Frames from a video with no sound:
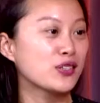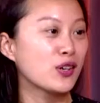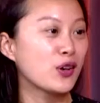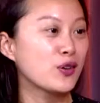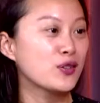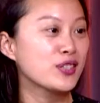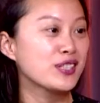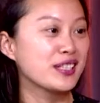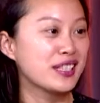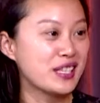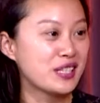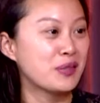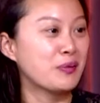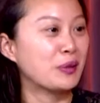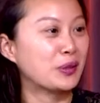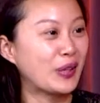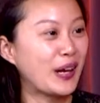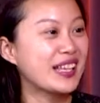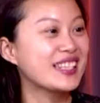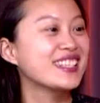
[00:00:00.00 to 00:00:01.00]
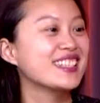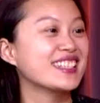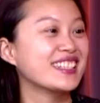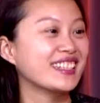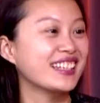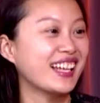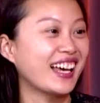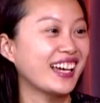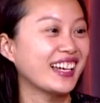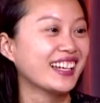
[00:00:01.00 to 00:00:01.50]
时候是什么都要自己
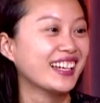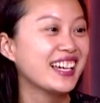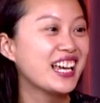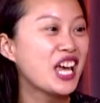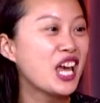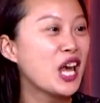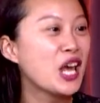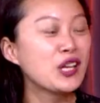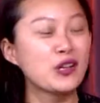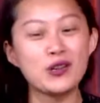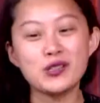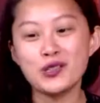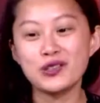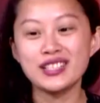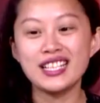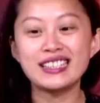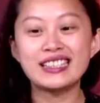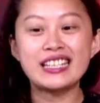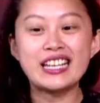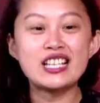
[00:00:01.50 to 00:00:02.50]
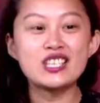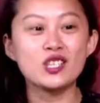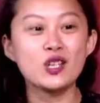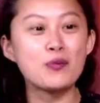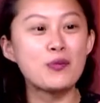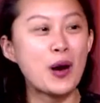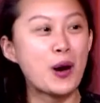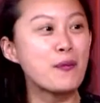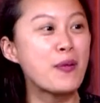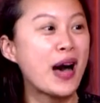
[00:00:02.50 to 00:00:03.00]
来。有时候那梯子都
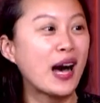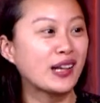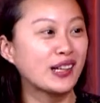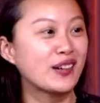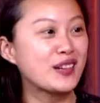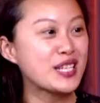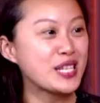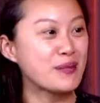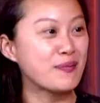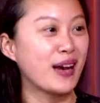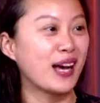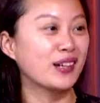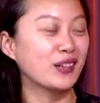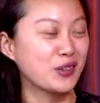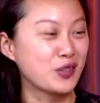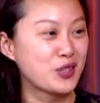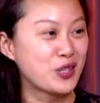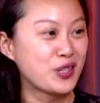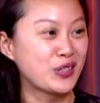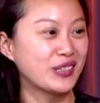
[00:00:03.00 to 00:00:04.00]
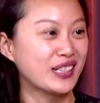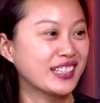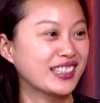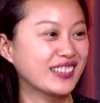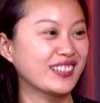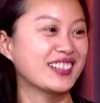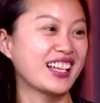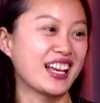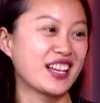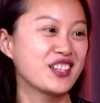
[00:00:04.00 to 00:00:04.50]
不知道爬到几百楼去的那
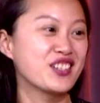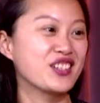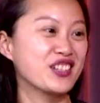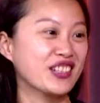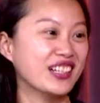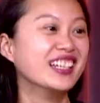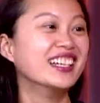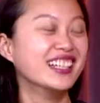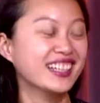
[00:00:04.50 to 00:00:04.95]
种感觉。